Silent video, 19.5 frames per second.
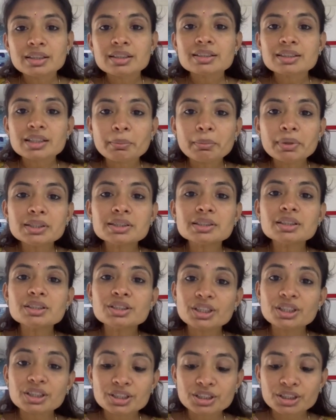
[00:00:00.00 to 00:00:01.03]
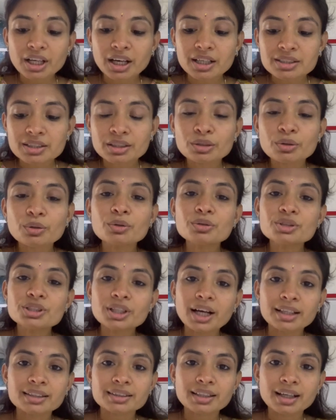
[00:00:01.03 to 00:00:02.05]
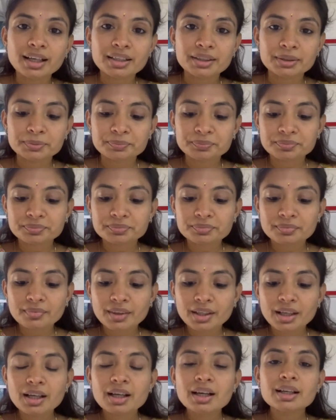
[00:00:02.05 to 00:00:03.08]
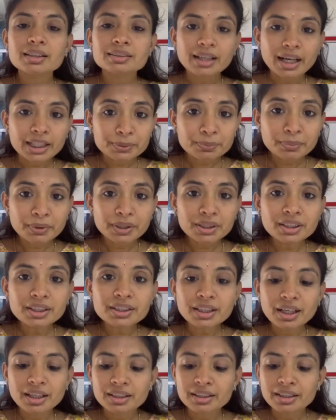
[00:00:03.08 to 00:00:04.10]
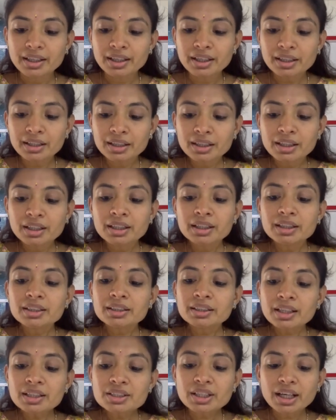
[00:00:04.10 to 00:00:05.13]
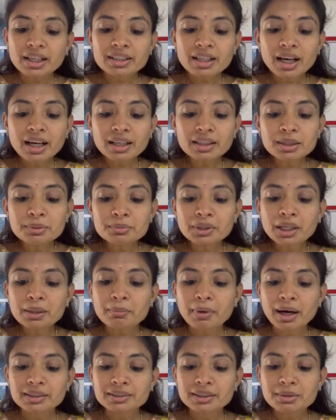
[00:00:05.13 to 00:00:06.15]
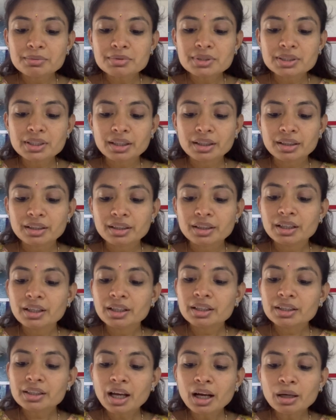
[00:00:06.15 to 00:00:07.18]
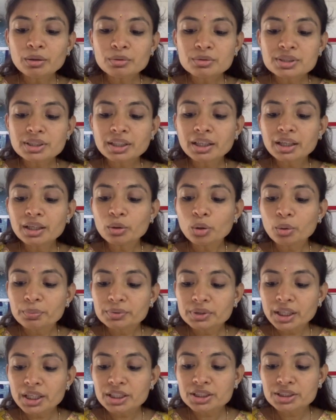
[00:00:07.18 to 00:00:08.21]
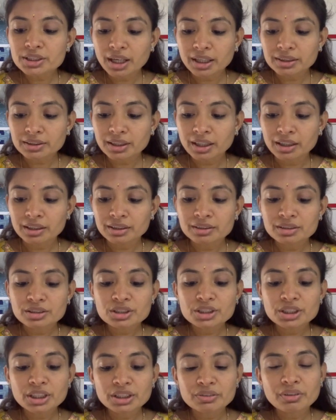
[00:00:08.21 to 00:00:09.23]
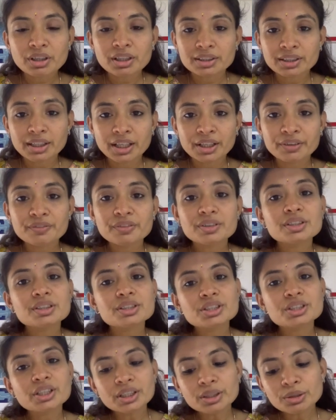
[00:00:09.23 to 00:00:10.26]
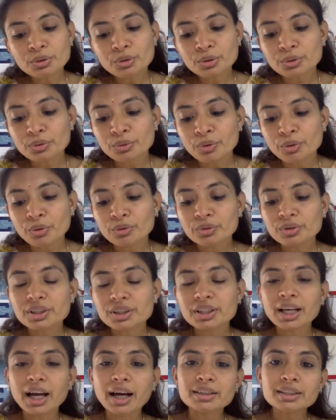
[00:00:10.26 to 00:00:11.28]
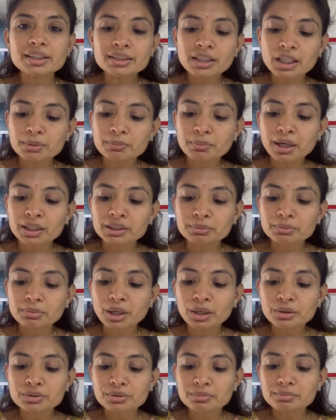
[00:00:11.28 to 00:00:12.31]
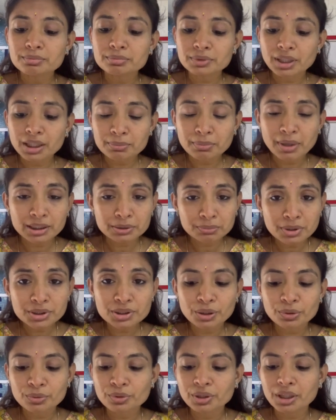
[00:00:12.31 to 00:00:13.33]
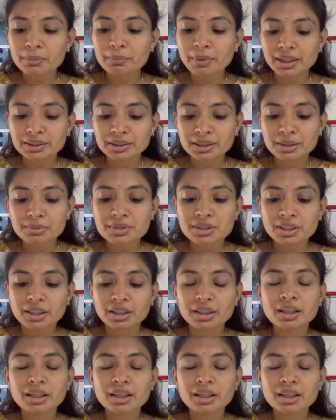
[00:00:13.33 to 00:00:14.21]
समस्त जिन शासन को जानता है तात्पर्य यह है कि जैनागम के माध्यम से या उसके उपदेशदाता जिनवर देव जिन गुरुओं ज्ञानी धर्मात्मा धर्मात्मा जनों के माध्यम से